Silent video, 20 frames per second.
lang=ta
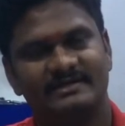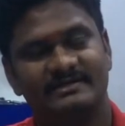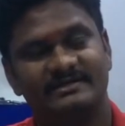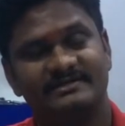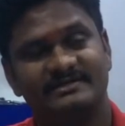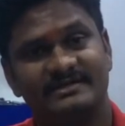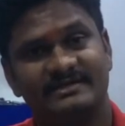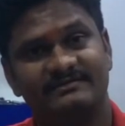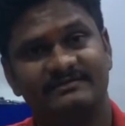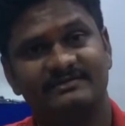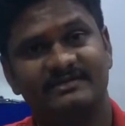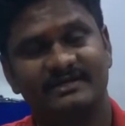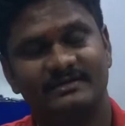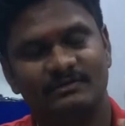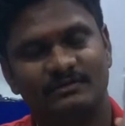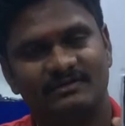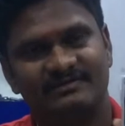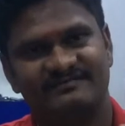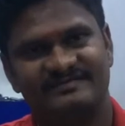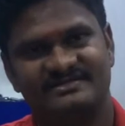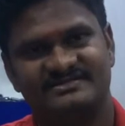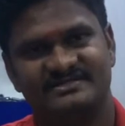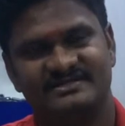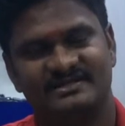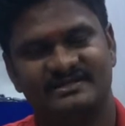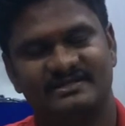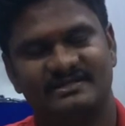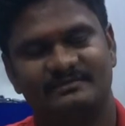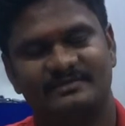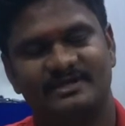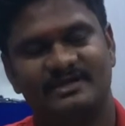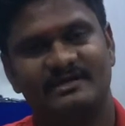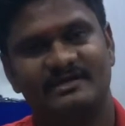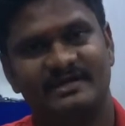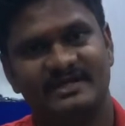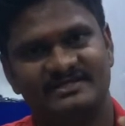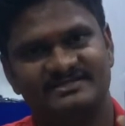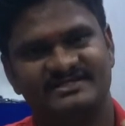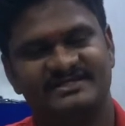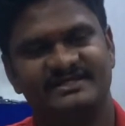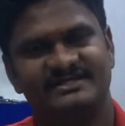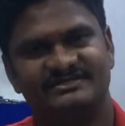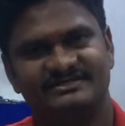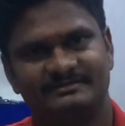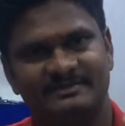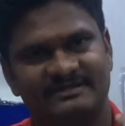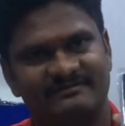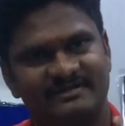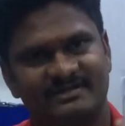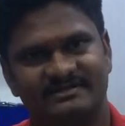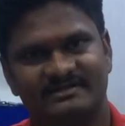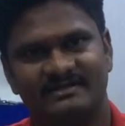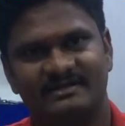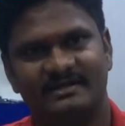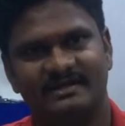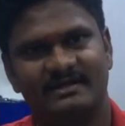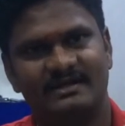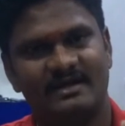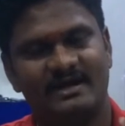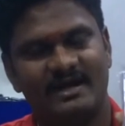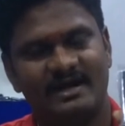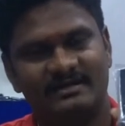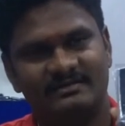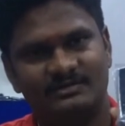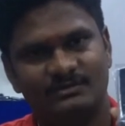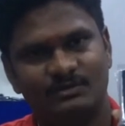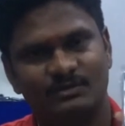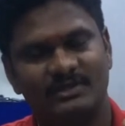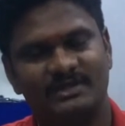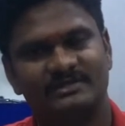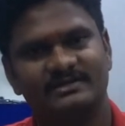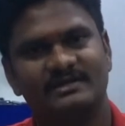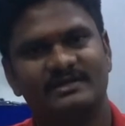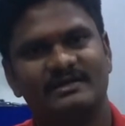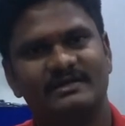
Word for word: இதில் வந்து இன்னொரு ஃபீச்சர் என்ன அப்படின்னா ஹெச்டி டிஸ்பிளேவை எடுத்துக்கலாம் அதனுடன்